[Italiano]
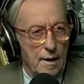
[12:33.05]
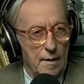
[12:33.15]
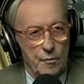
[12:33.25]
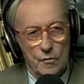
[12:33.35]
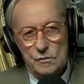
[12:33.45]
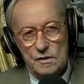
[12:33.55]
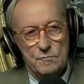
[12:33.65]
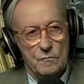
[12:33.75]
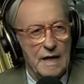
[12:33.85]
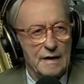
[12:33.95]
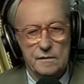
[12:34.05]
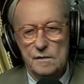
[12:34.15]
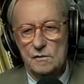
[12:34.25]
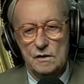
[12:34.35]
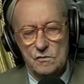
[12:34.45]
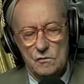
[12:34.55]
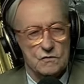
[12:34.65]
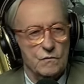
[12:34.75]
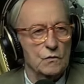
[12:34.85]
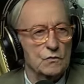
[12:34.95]
Sì. Poi una macchina che so
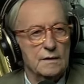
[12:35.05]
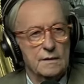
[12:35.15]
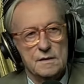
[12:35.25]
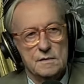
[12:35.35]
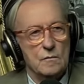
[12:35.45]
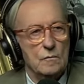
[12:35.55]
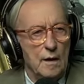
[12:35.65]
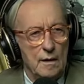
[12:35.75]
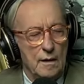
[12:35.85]
svolta a destra,